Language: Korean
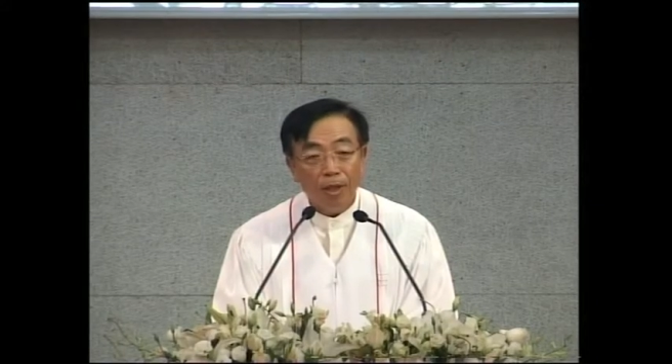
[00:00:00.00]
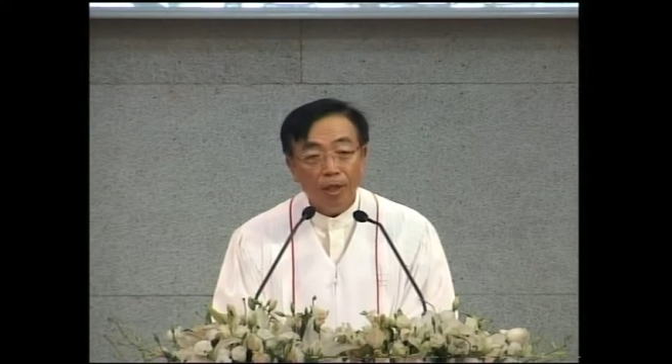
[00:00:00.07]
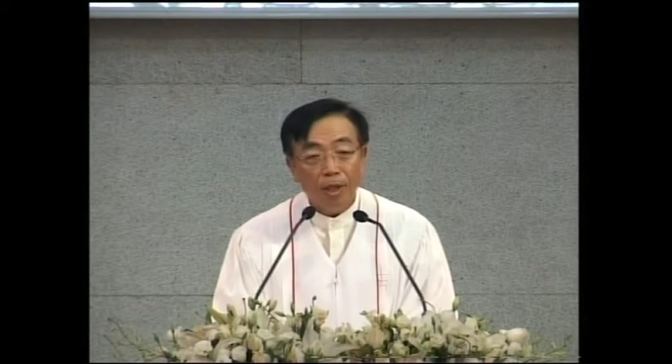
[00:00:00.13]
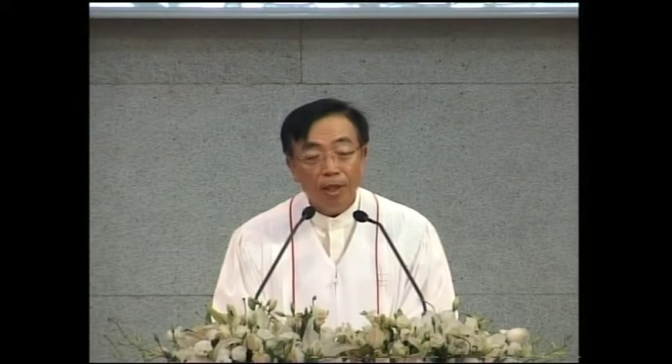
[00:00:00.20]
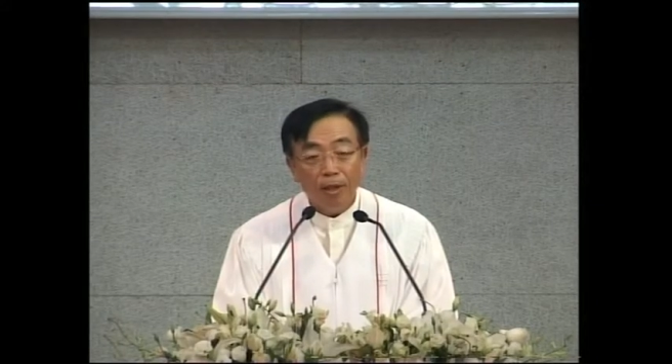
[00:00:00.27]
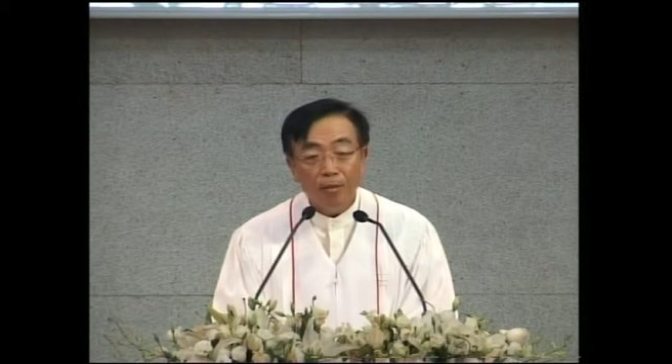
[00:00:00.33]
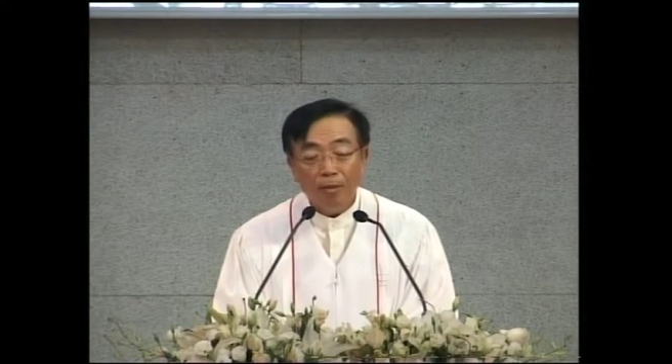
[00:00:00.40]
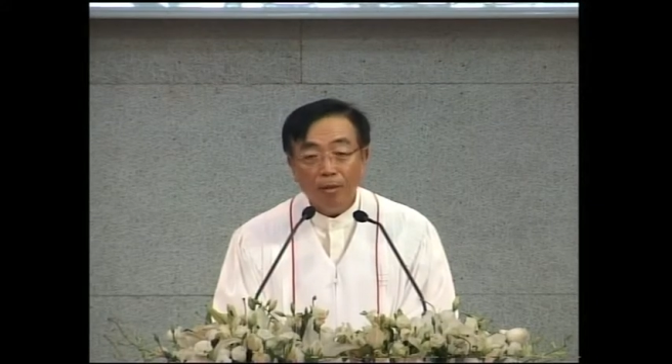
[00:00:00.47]

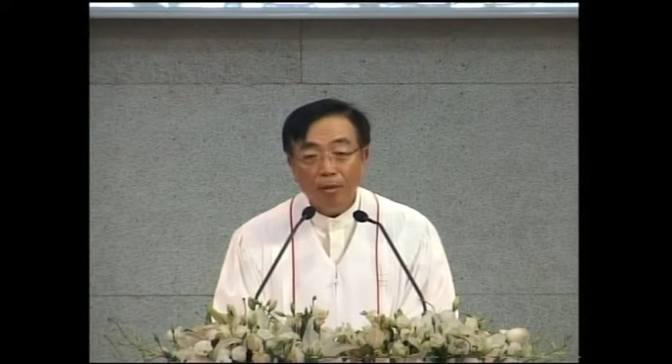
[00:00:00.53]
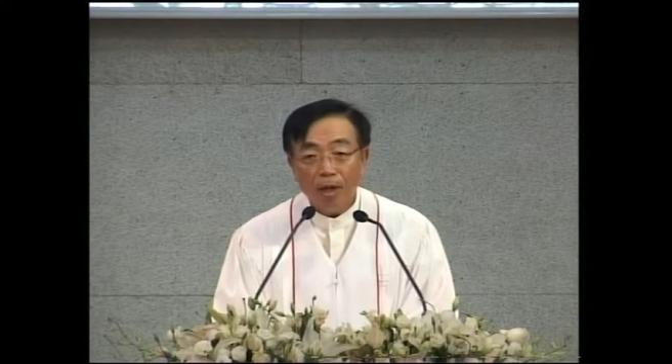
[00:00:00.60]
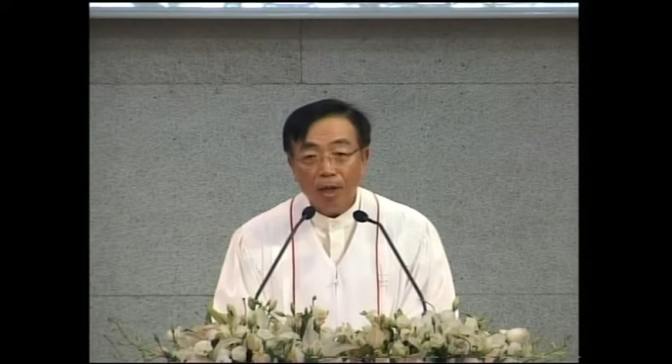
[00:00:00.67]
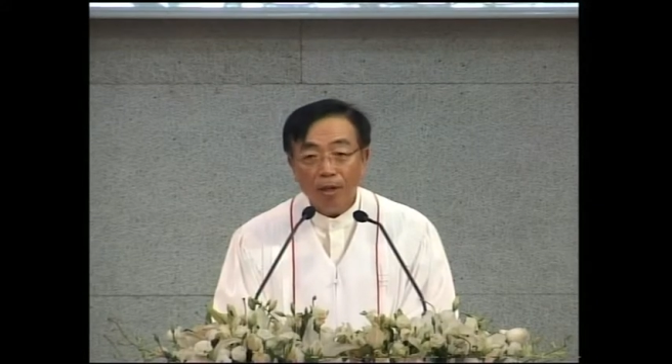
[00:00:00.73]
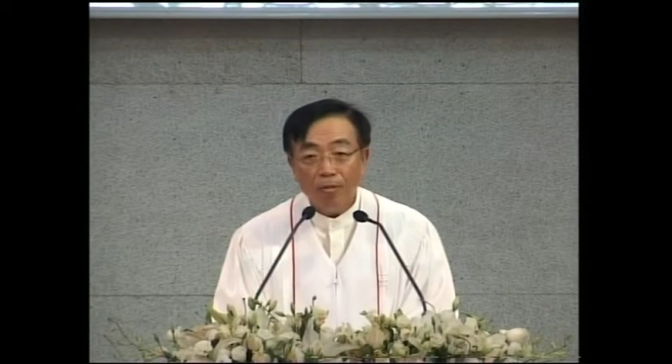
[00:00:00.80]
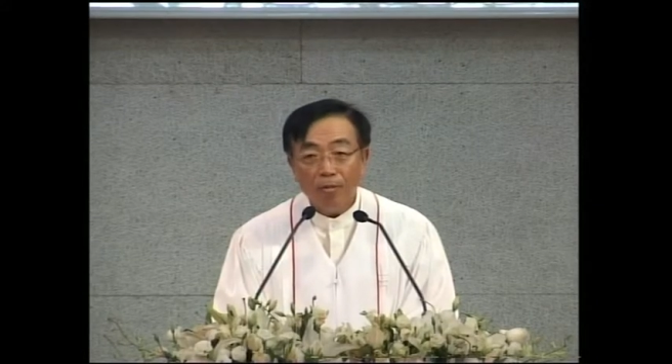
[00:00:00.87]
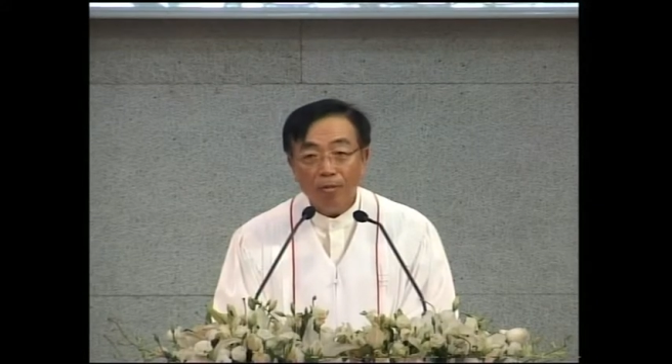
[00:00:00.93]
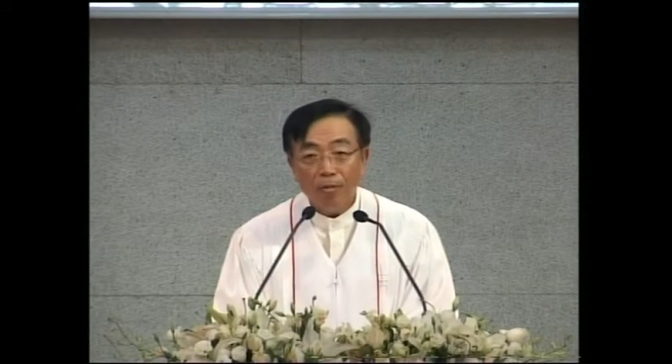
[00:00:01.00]
인간이 뭔가
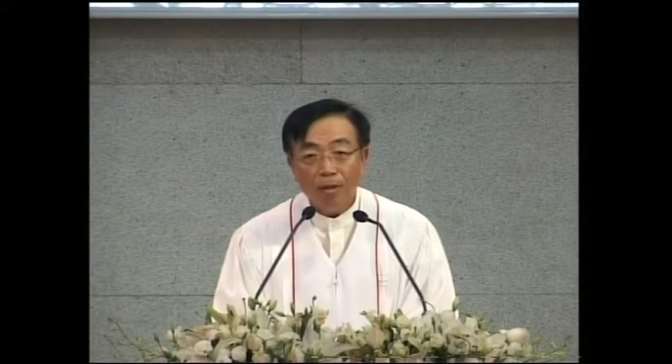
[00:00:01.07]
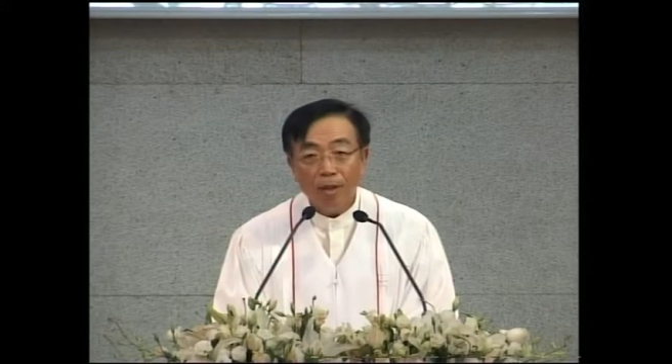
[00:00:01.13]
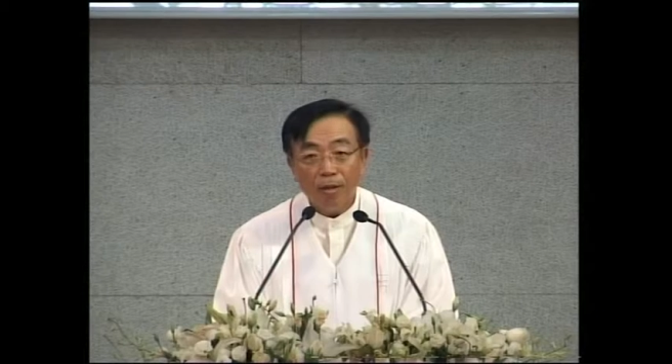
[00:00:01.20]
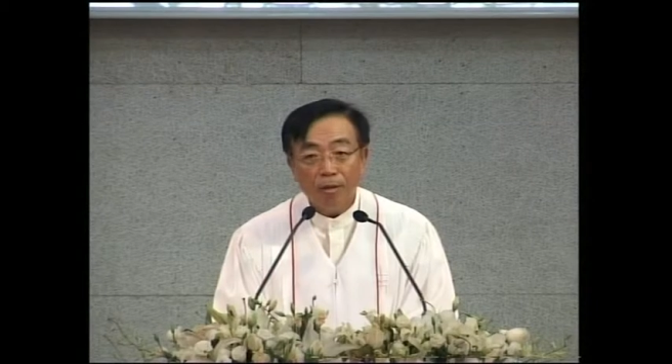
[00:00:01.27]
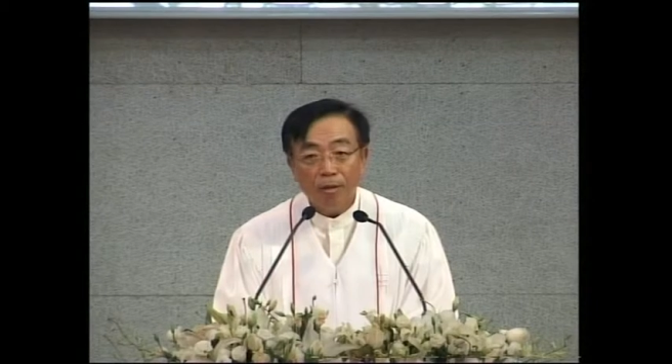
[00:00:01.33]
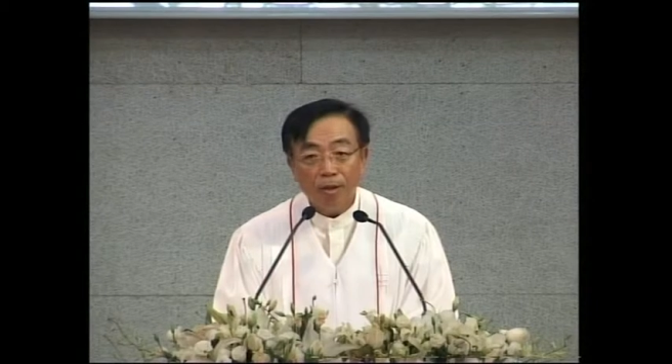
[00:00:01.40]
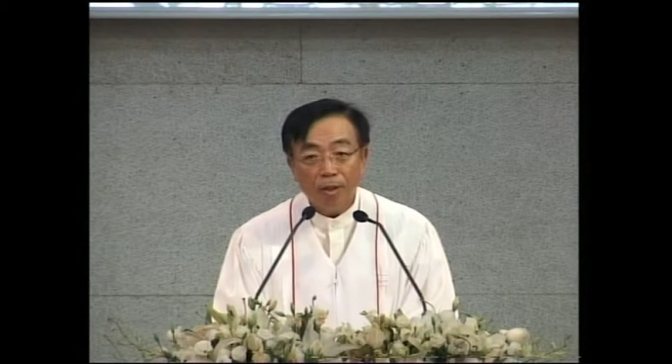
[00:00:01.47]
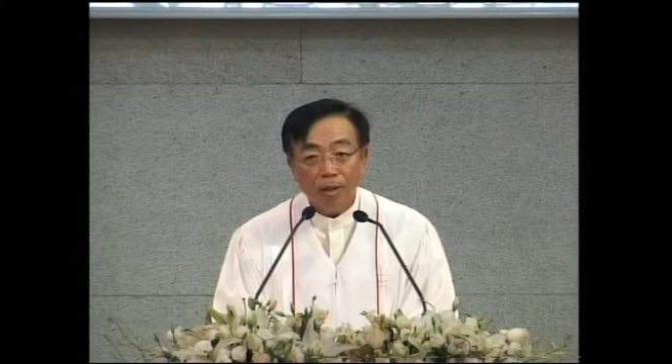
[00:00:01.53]
할 수
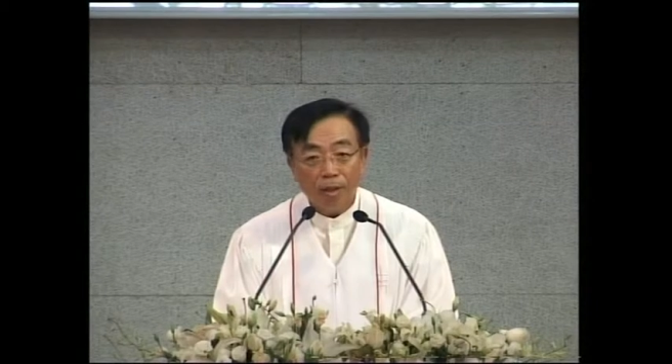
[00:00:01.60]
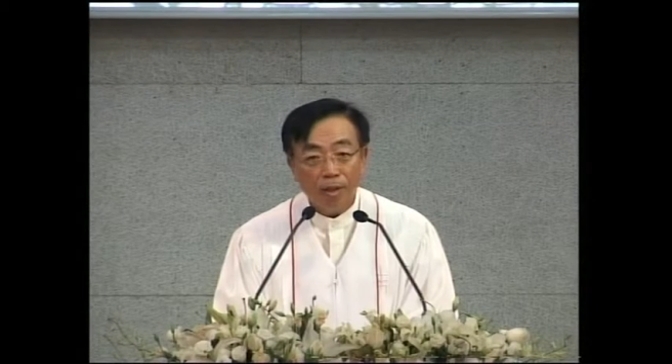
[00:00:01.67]
없다는 것에